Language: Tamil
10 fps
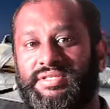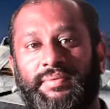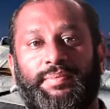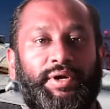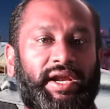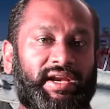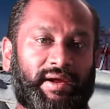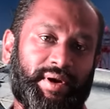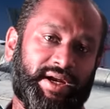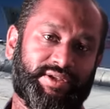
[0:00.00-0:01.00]
மிஸ்டர் புட்டின்
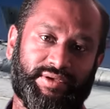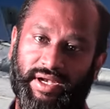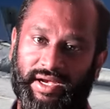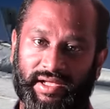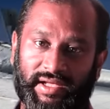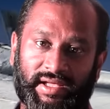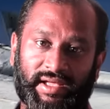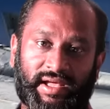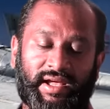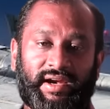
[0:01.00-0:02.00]
அப்படின்னு சொல்லிட்டு
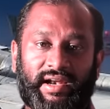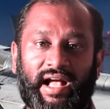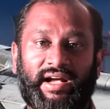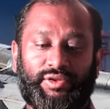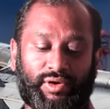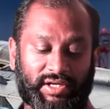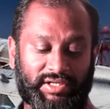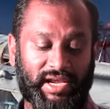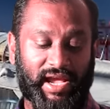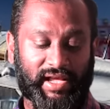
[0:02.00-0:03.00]
நாங்கள்
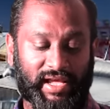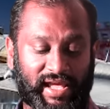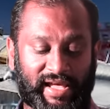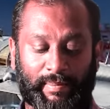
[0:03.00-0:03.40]
தொடர்ச்சியாக